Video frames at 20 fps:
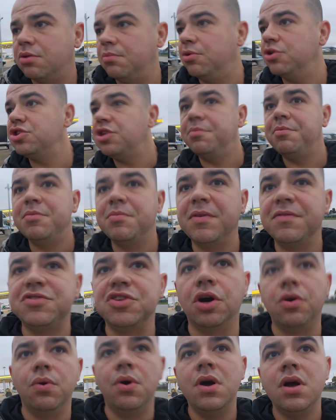to może by mnie
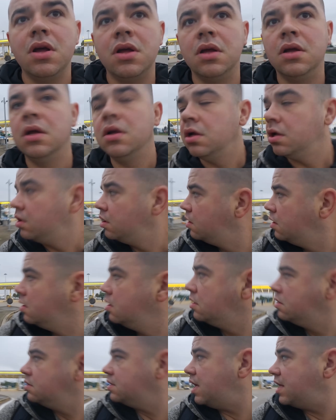wziął.
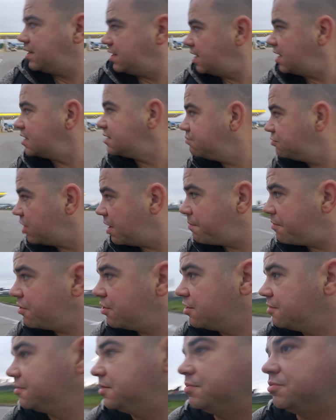A teraz mu na
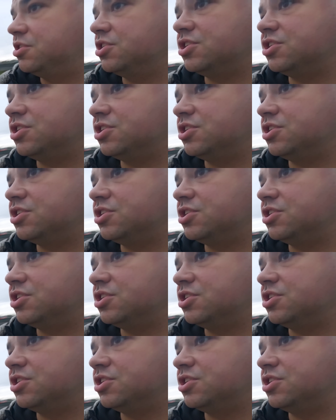pewno nie będę